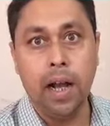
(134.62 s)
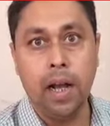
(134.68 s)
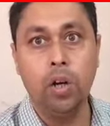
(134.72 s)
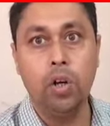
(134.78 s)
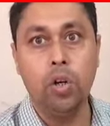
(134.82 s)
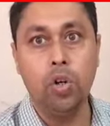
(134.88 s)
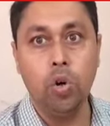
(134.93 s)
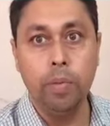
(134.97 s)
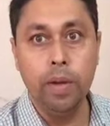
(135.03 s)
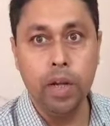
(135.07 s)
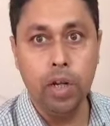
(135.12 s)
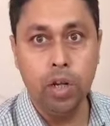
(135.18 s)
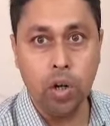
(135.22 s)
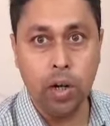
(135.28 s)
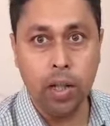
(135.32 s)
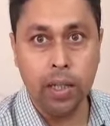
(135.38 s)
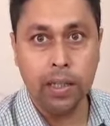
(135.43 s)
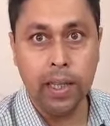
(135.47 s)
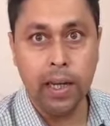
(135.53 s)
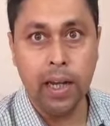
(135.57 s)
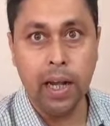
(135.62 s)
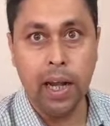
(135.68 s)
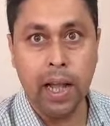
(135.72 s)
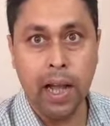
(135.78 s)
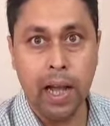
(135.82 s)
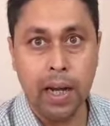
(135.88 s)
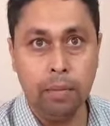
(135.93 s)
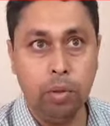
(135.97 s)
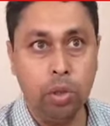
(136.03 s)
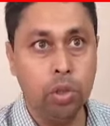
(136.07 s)
কারণ রবীন্দ্রনাথের
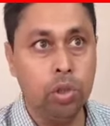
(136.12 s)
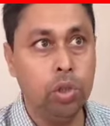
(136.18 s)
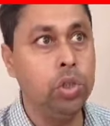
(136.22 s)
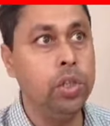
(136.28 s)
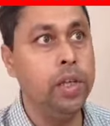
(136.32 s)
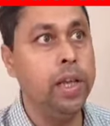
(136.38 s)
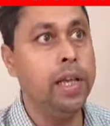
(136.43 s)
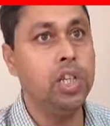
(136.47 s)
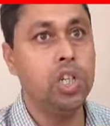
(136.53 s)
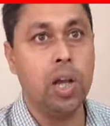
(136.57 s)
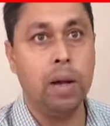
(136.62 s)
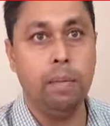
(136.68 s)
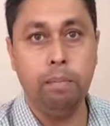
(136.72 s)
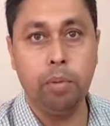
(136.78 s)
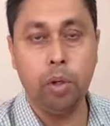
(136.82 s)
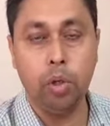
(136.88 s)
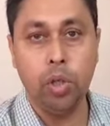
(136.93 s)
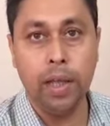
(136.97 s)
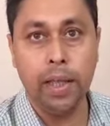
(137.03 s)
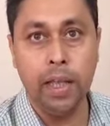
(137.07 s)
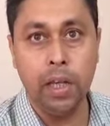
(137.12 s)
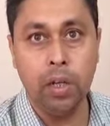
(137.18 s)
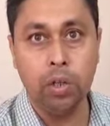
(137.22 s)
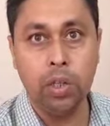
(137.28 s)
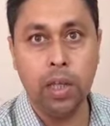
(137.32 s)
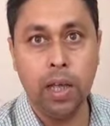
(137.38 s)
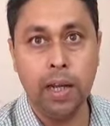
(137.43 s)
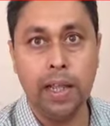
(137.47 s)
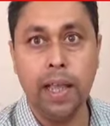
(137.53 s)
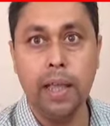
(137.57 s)
লেখার মধ্য দিয়েই
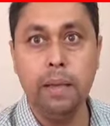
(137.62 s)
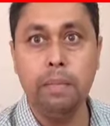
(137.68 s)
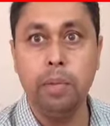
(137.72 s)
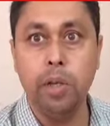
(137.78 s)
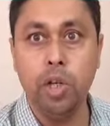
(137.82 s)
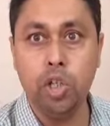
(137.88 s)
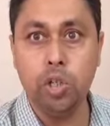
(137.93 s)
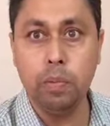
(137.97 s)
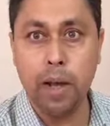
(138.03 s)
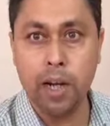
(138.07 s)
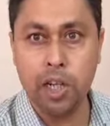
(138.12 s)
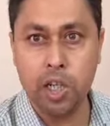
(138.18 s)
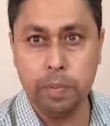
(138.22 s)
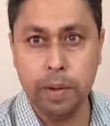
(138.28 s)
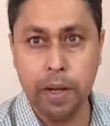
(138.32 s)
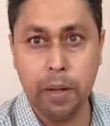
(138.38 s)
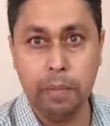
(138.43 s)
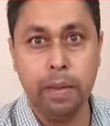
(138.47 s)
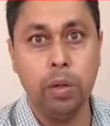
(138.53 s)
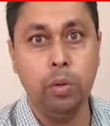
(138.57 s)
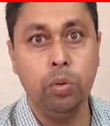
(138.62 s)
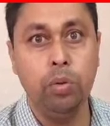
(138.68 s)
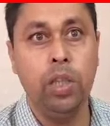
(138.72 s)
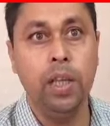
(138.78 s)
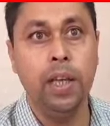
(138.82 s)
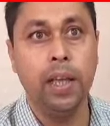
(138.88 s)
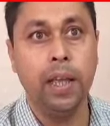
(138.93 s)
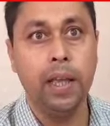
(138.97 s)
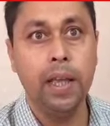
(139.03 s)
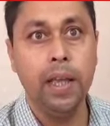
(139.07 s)
সাম্প্রদায়িকতার এই বিষ বাষ্পের
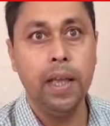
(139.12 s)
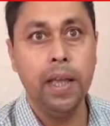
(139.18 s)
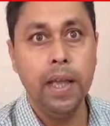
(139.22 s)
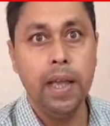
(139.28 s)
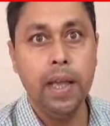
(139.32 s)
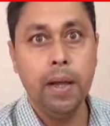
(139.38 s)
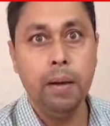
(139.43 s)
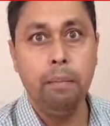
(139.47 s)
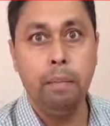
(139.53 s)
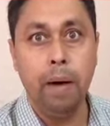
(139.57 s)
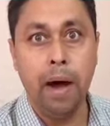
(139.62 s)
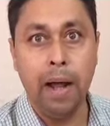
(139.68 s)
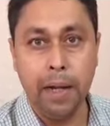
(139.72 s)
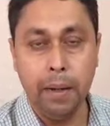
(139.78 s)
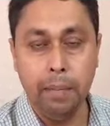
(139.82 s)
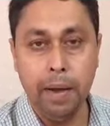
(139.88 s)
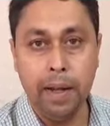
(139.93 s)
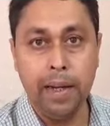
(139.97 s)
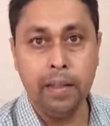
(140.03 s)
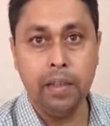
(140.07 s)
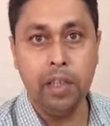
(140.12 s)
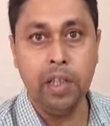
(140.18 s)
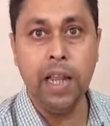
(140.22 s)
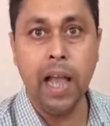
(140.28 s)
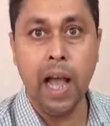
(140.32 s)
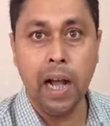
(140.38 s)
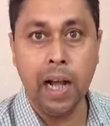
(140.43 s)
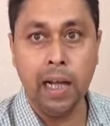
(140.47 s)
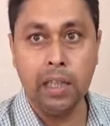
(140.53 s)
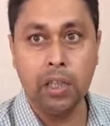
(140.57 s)
বিরুদ্ধে বারে বারে তিনি
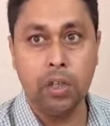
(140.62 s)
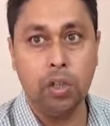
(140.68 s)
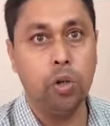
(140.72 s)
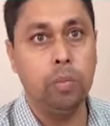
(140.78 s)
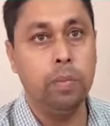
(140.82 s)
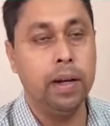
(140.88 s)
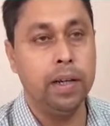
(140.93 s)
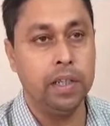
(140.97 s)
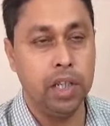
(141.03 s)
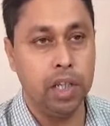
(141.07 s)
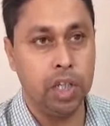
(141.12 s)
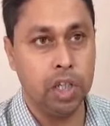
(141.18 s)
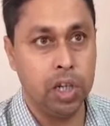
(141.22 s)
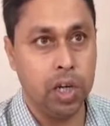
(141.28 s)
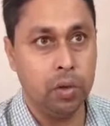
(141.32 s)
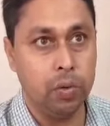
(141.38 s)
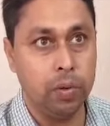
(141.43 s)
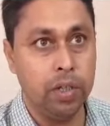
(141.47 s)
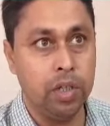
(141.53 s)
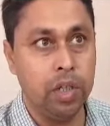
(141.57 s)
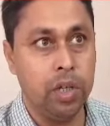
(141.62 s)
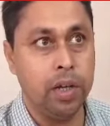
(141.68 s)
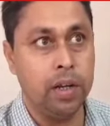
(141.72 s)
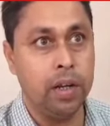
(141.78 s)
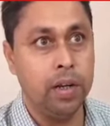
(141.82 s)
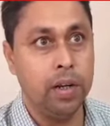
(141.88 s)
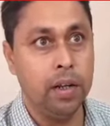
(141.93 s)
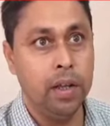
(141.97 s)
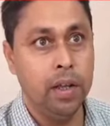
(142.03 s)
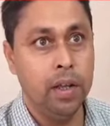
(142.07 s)
আঘাত করবার চেষ্টা করেছেন
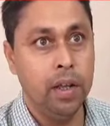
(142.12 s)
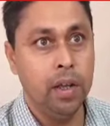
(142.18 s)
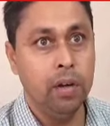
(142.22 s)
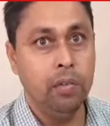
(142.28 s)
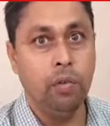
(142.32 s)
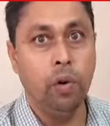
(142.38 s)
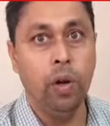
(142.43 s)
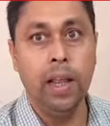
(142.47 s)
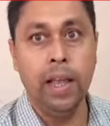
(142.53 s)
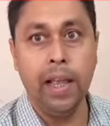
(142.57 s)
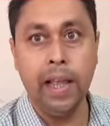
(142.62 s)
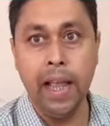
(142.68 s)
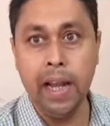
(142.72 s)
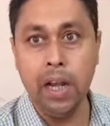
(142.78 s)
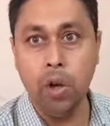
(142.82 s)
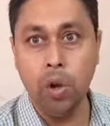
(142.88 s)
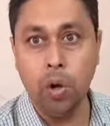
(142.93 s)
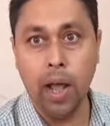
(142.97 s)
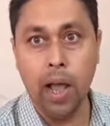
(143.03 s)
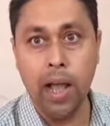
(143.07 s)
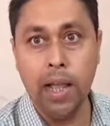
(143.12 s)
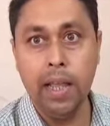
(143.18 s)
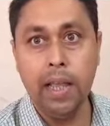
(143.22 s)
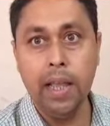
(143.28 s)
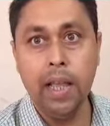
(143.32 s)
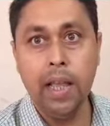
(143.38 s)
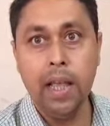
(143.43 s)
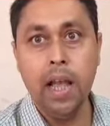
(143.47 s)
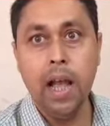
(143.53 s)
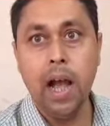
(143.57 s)
ফলে এই লড়াই
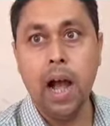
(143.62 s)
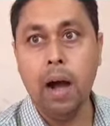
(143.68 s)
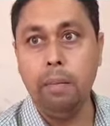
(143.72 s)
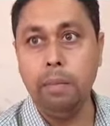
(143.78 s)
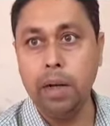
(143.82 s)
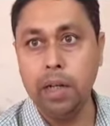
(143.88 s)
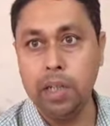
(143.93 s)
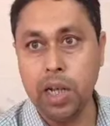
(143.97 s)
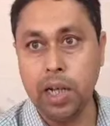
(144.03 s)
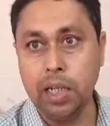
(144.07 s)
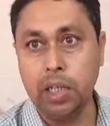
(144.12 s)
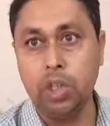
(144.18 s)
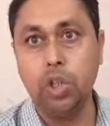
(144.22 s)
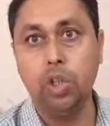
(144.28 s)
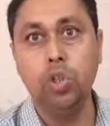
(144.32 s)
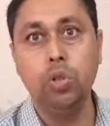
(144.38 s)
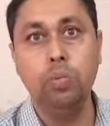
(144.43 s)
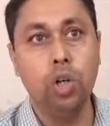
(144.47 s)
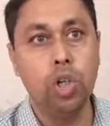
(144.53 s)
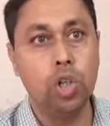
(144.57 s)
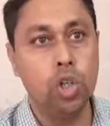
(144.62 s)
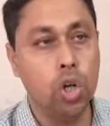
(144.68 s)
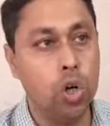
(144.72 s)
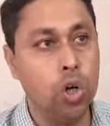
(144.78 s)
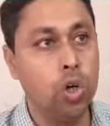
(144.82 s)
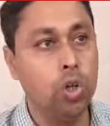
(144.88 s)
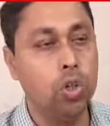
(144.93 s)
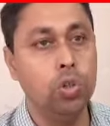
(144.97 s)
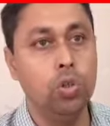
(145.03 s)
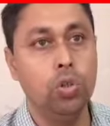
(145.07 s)
আমরা ছাত্র যুব
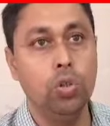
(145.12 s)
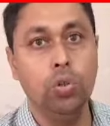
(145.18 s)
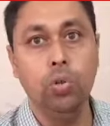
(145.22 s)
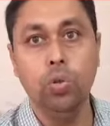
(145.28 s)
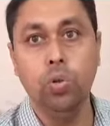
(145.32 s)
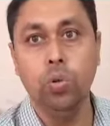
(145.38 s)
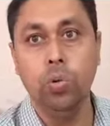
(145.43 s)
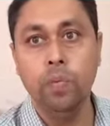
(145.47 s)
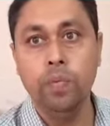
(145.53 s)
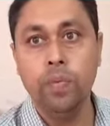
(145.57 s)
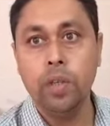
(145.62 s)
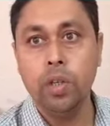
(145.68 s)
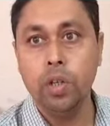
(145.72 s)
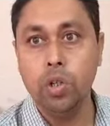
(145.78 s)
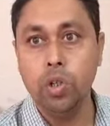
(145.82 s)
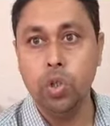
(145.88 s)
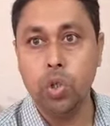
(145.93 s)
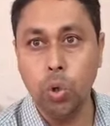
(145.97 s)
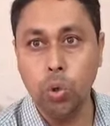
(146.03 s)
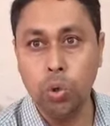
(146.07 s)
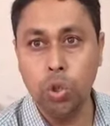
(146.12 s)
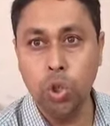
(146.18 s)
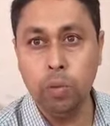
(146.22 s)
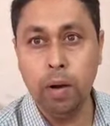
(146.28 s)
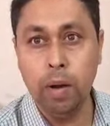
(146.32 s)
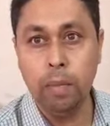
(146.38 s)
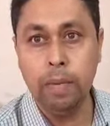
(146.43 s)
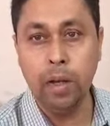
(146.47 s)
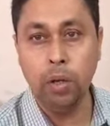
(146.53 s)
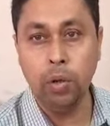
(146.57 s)
সংগঠনগুলো
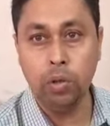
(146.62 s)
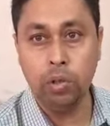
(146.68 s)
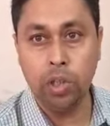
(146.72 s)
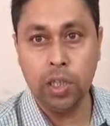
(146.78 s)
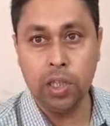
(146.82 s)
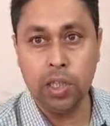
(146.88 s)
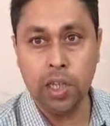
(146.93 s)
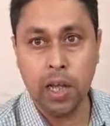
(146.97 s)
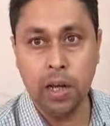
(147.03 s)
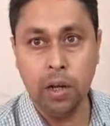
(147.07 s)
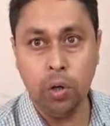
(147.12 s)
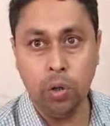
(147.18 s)
যৌথভাবে লড়তে চা